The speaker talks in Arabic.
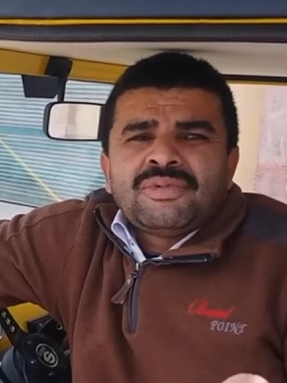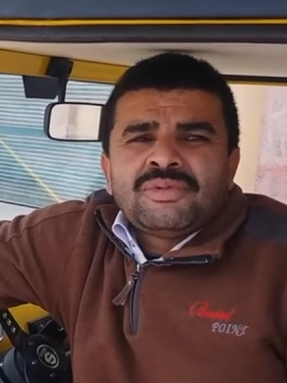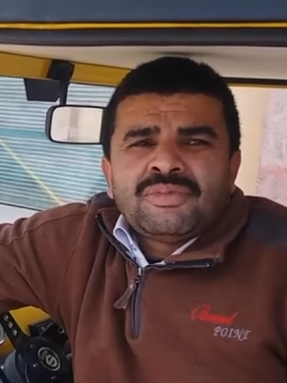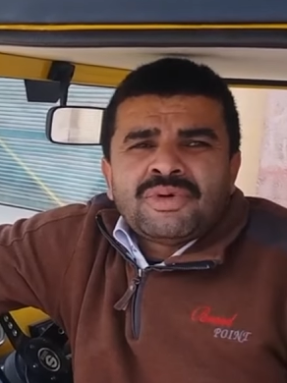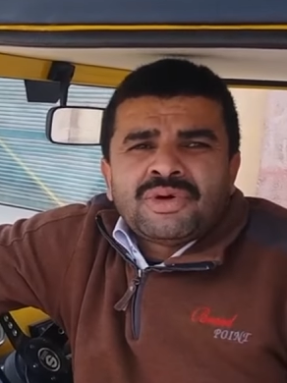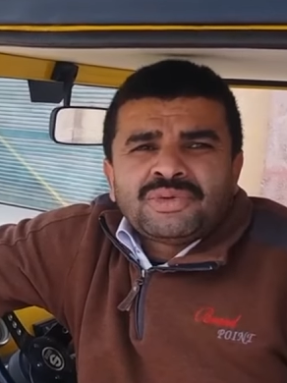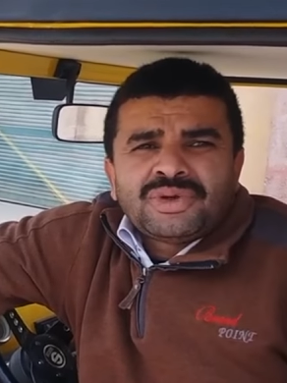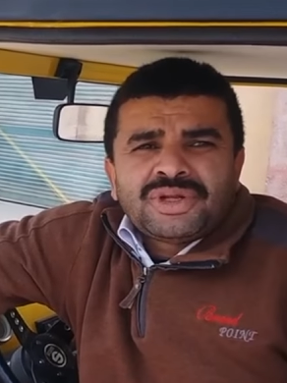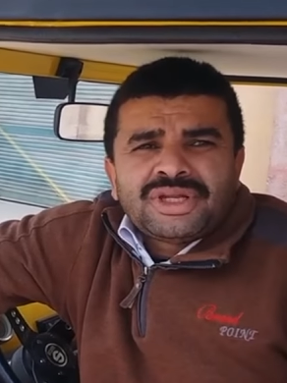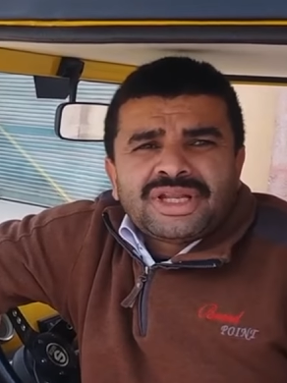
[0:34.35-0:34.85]

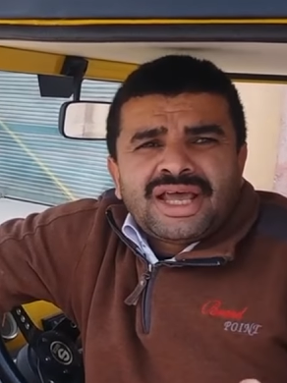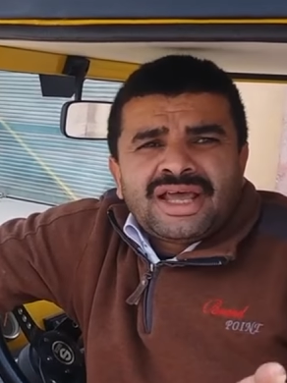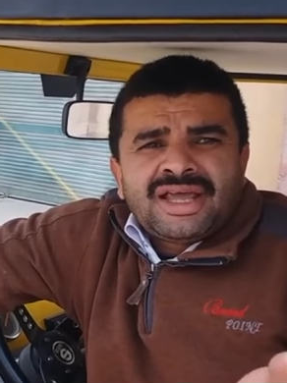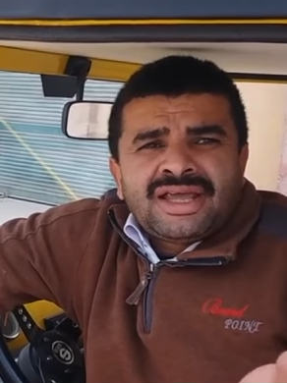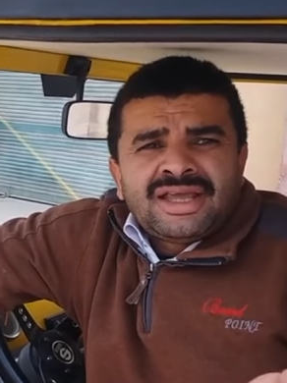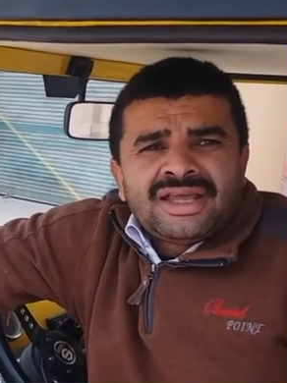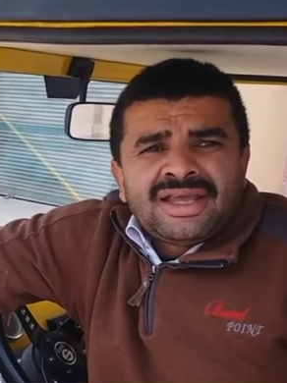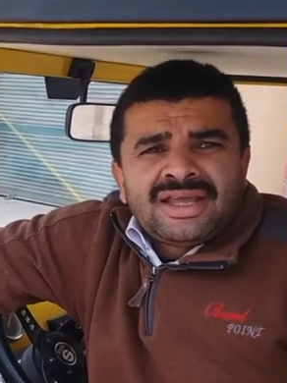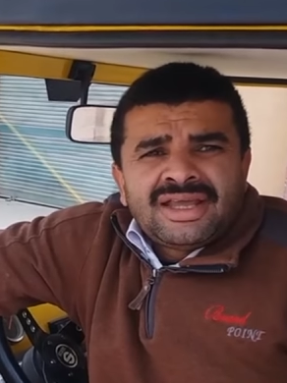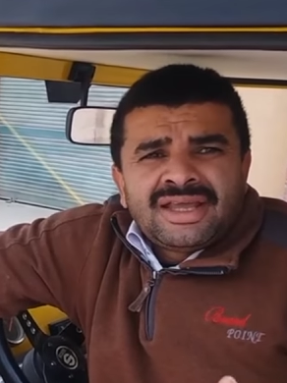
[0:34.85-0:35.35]
الموضوع ده
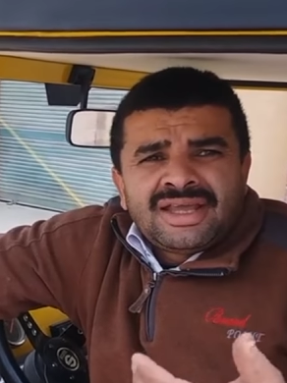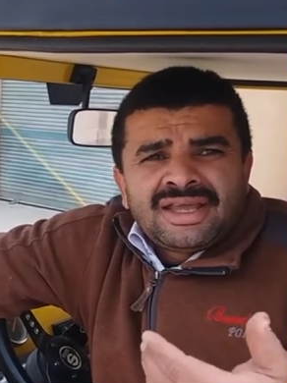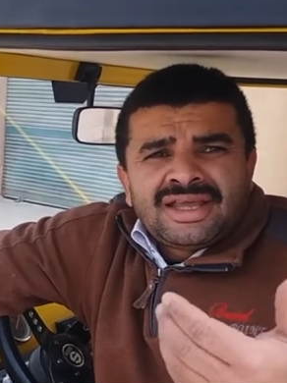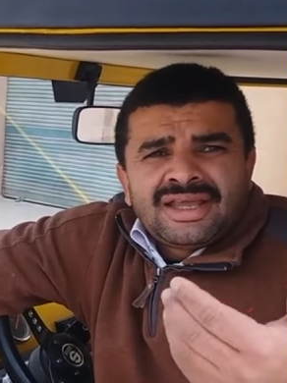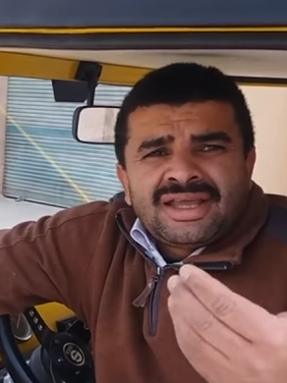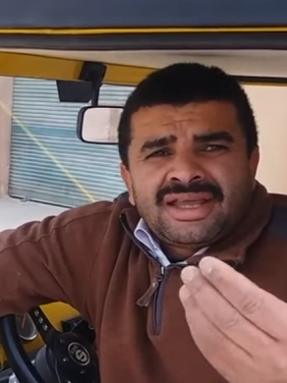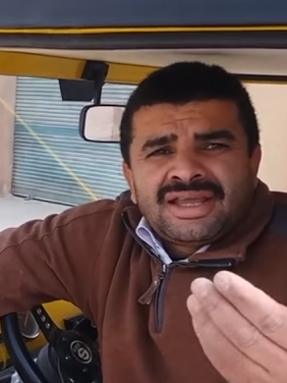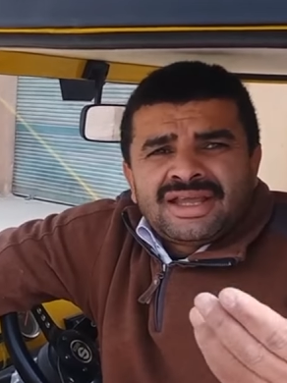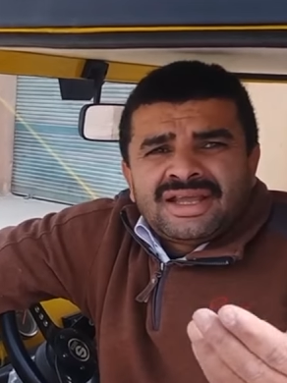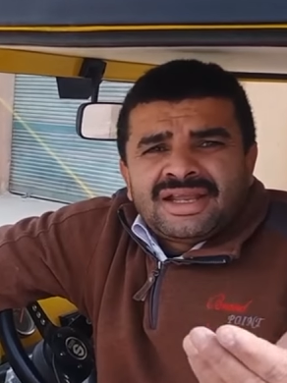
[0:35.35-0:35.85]

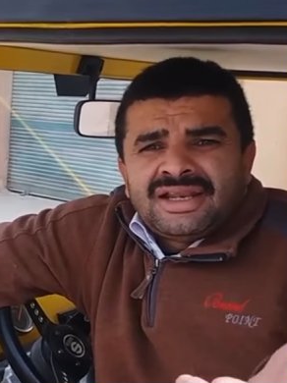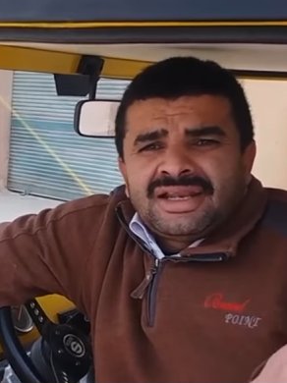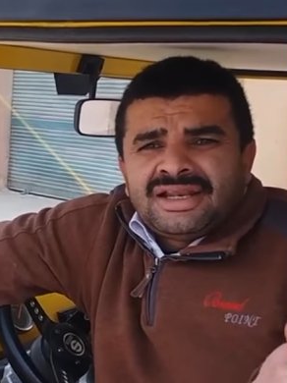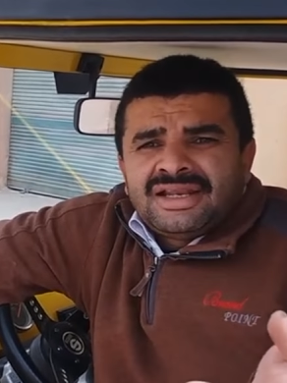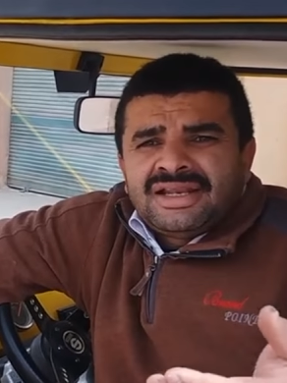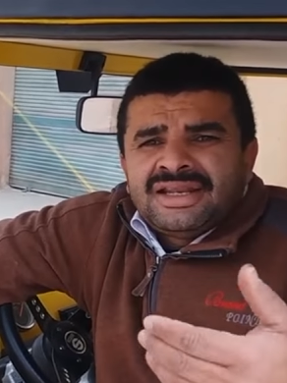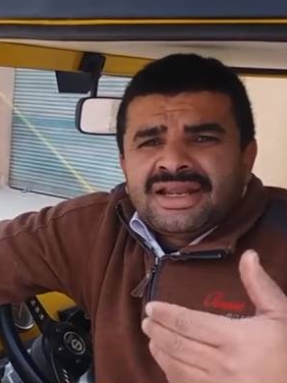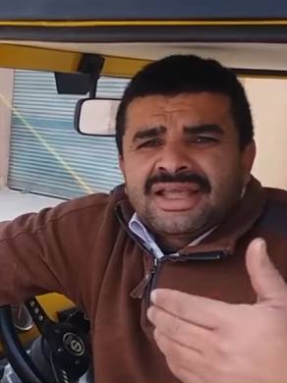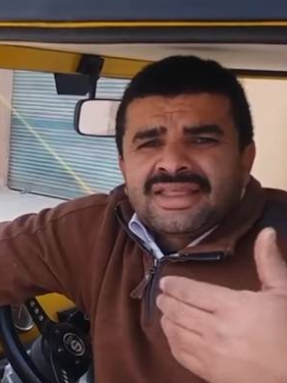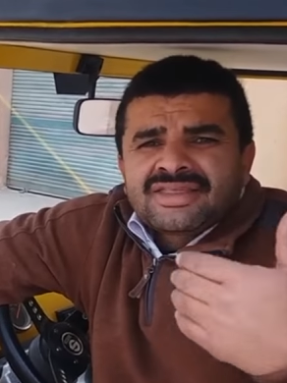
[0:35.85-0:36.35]

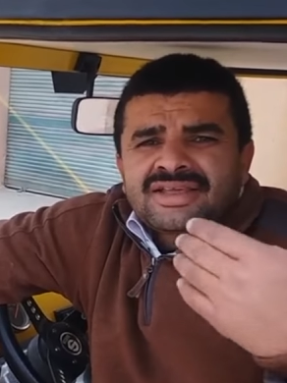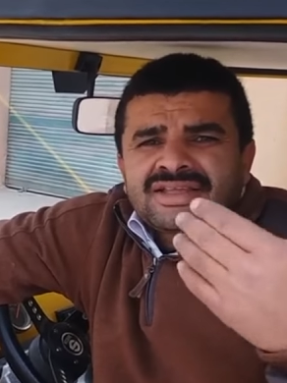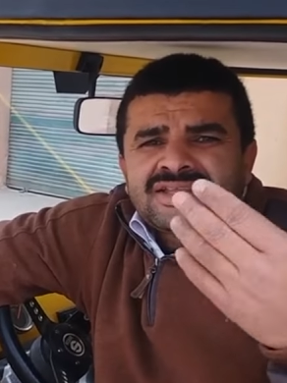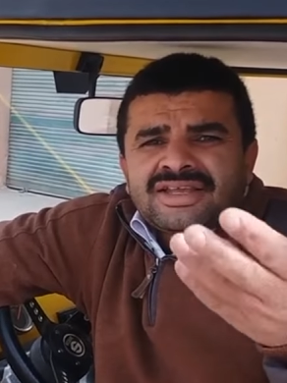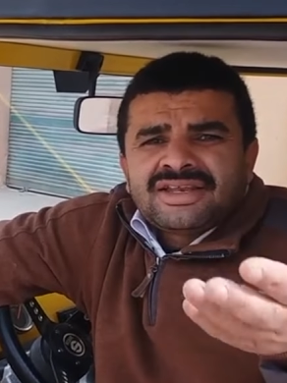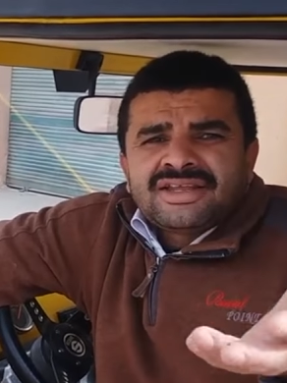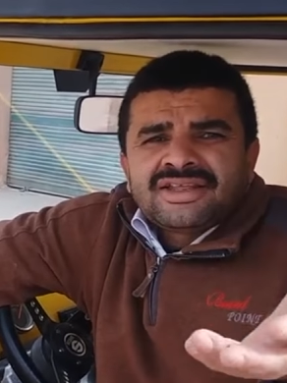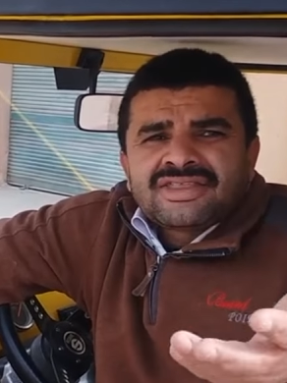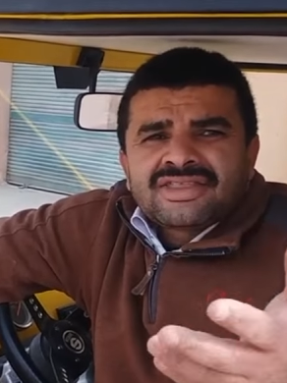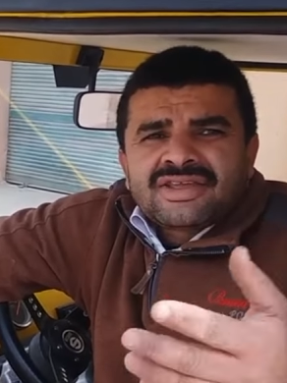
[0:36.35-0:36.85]
لناس
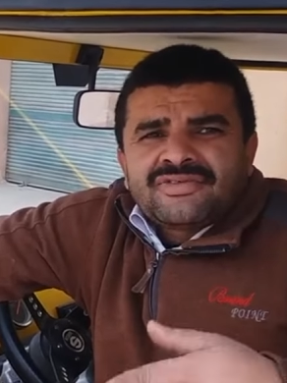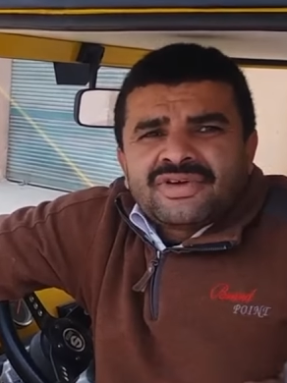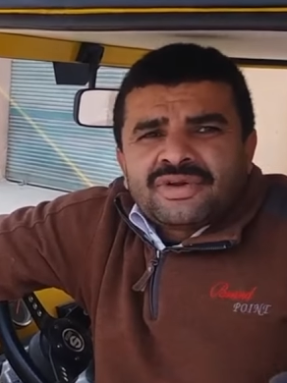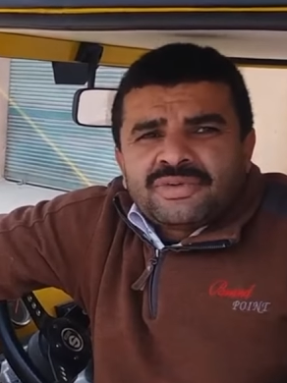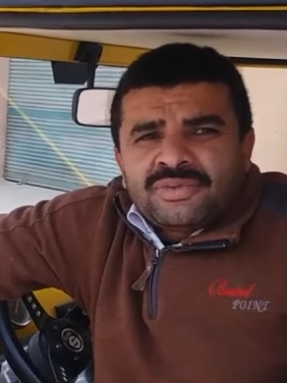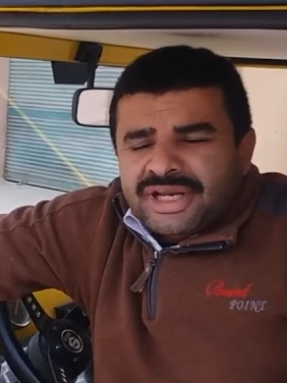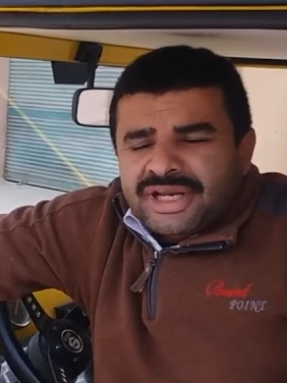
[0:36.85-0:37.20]
كتير يستفادوا